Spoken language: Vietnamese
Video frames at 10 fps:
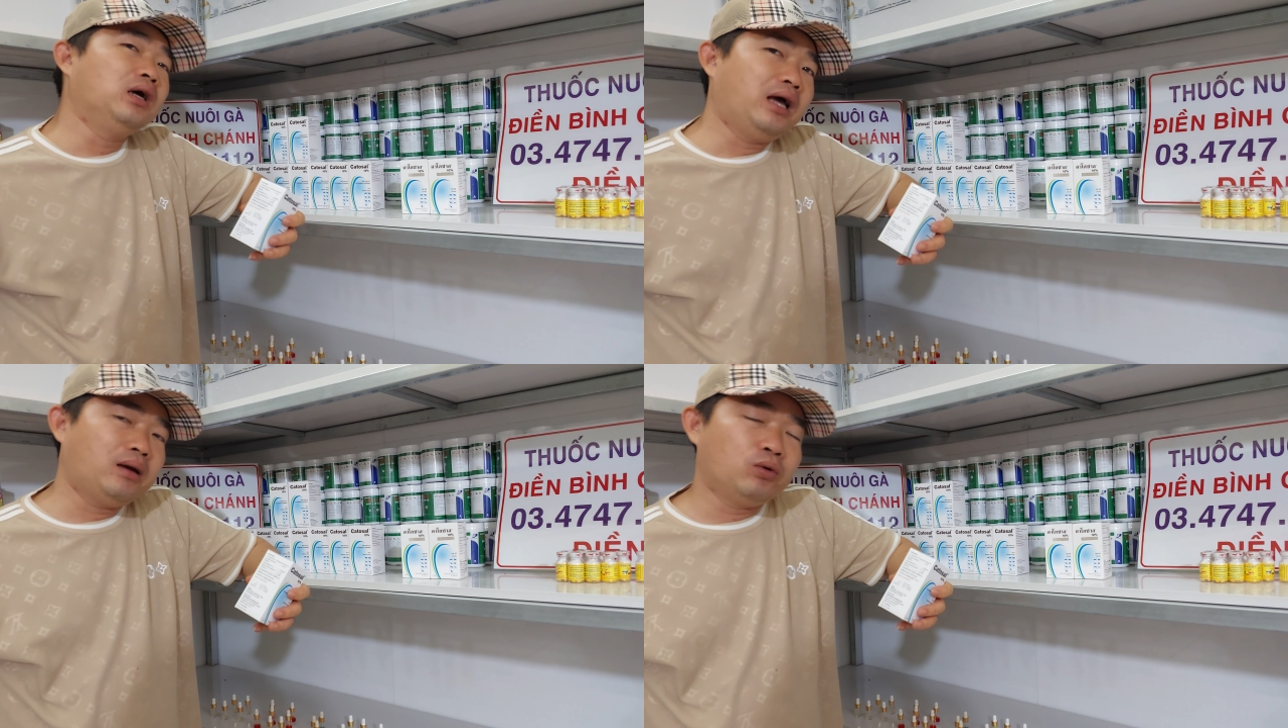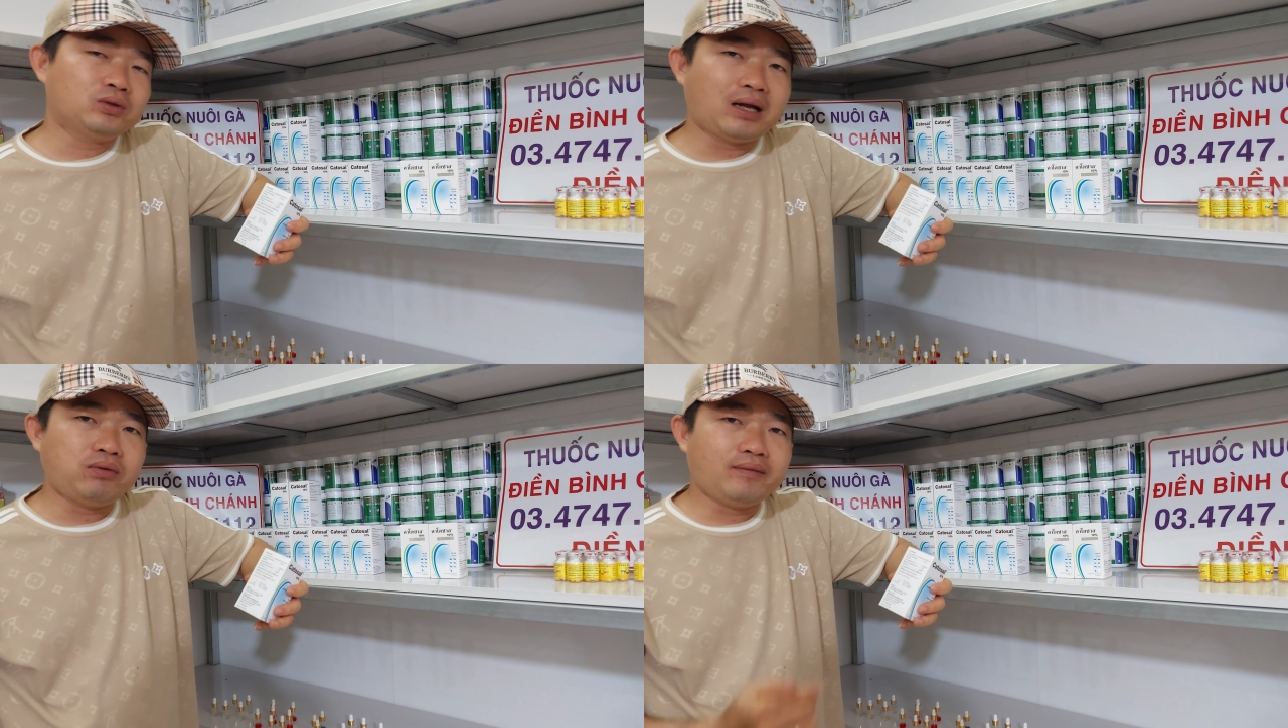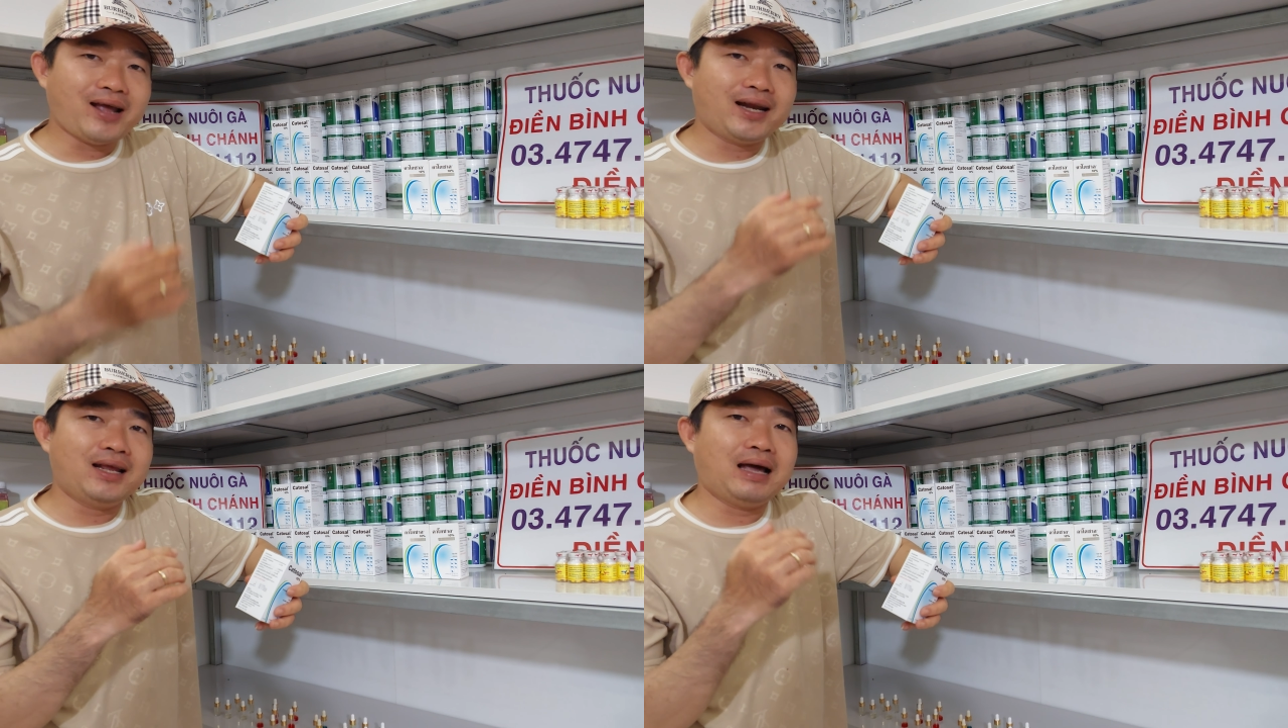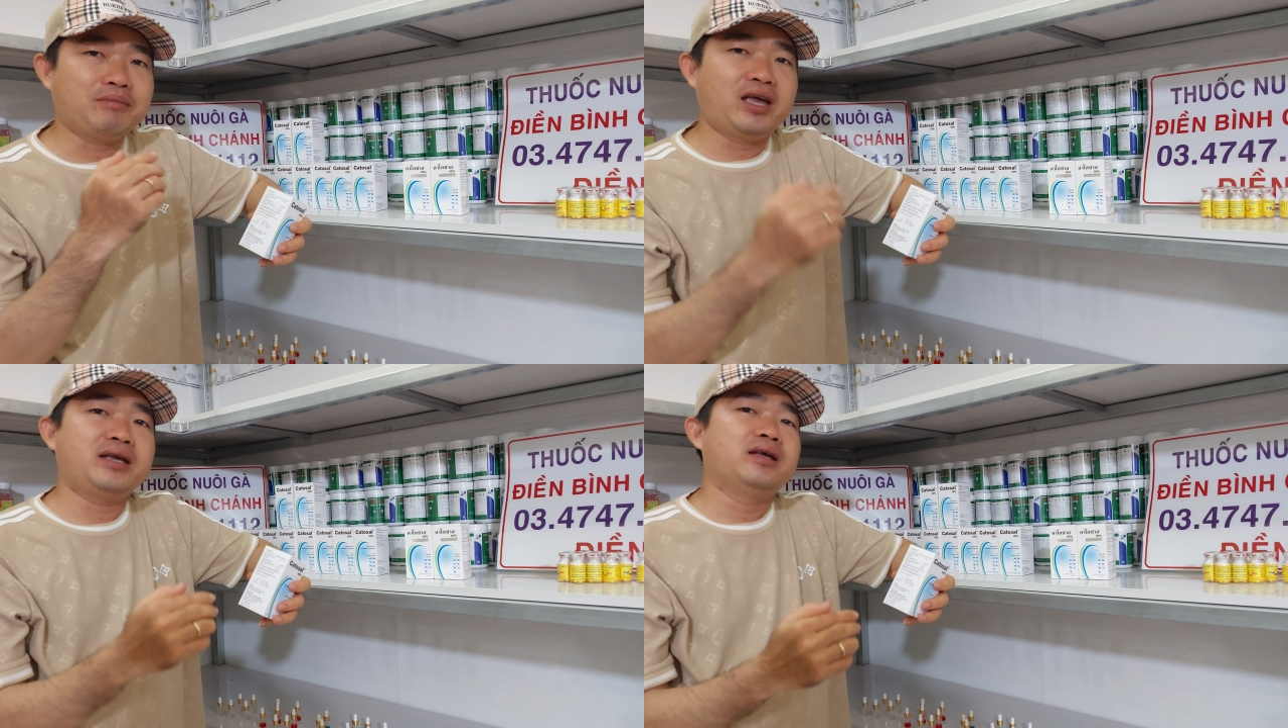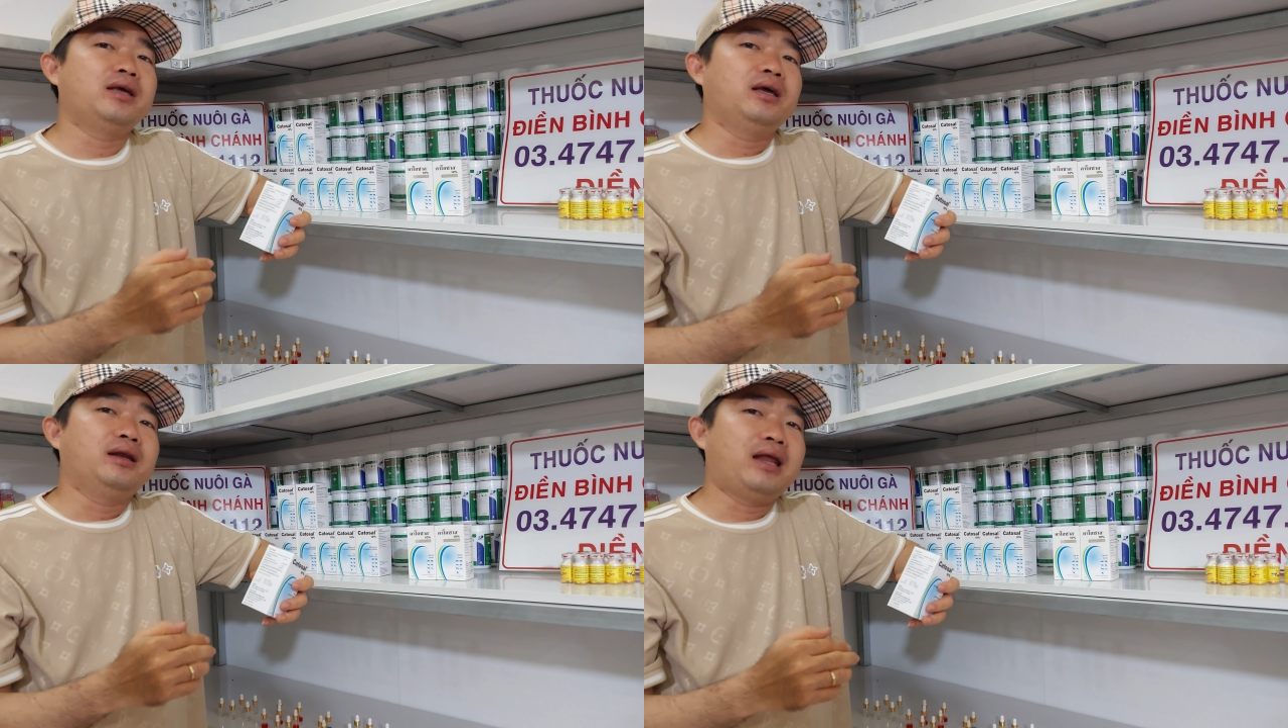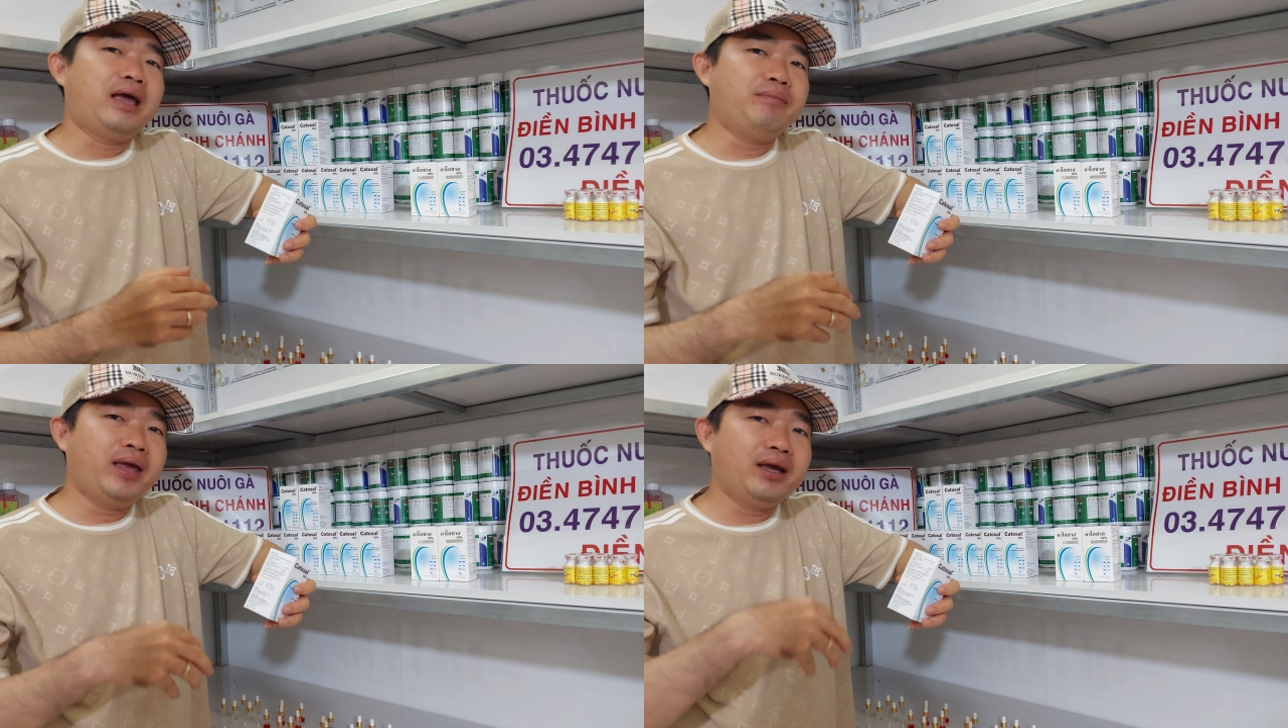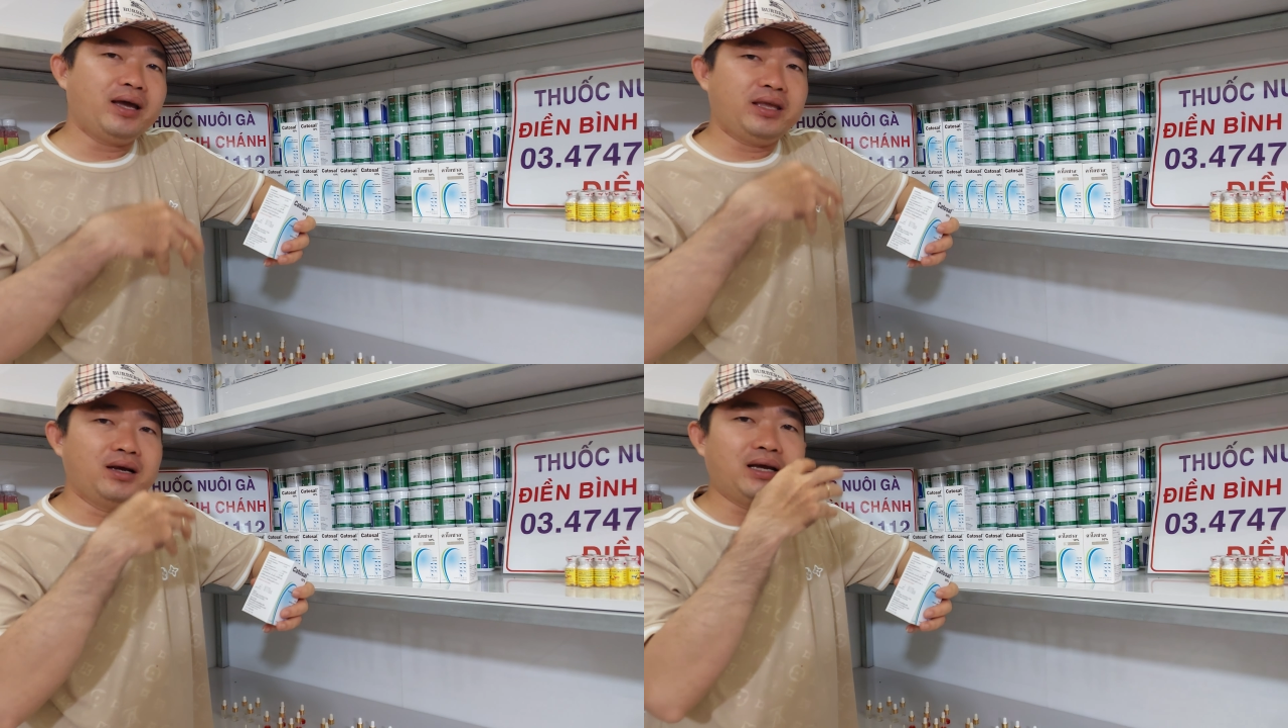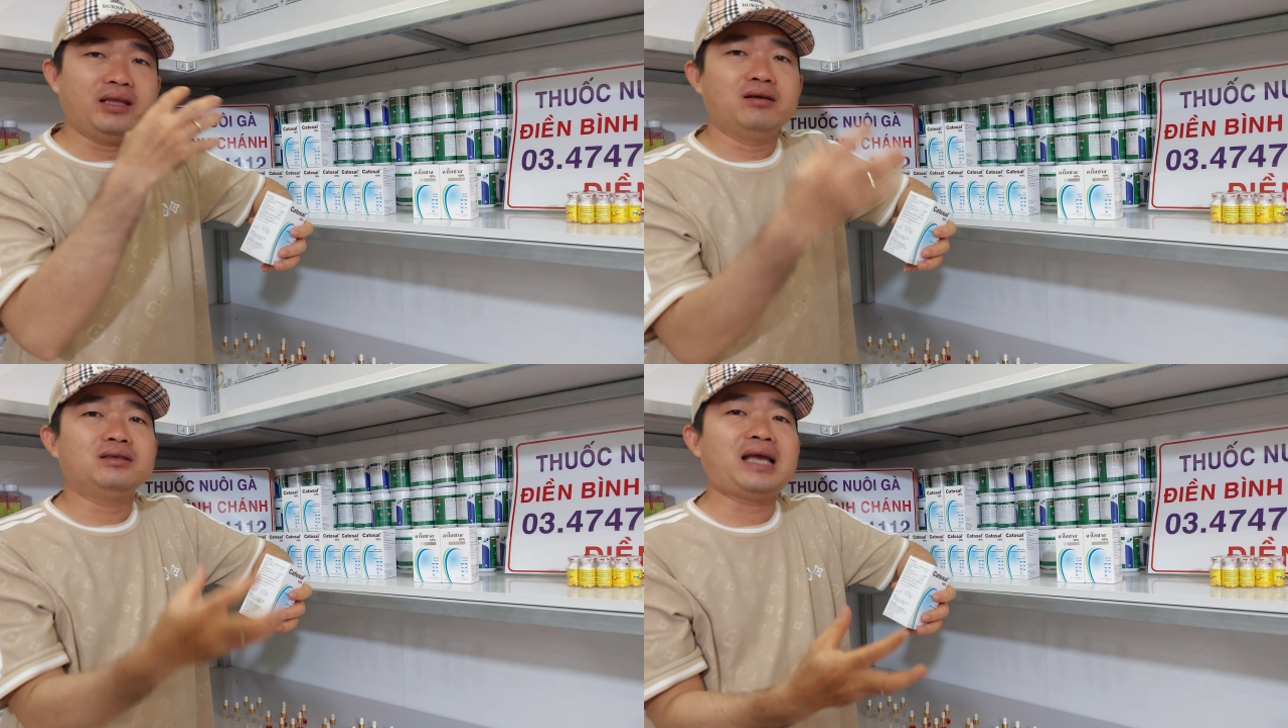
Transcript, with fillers: thì butan phosphan để làm gì để biến cái những cái dưỡng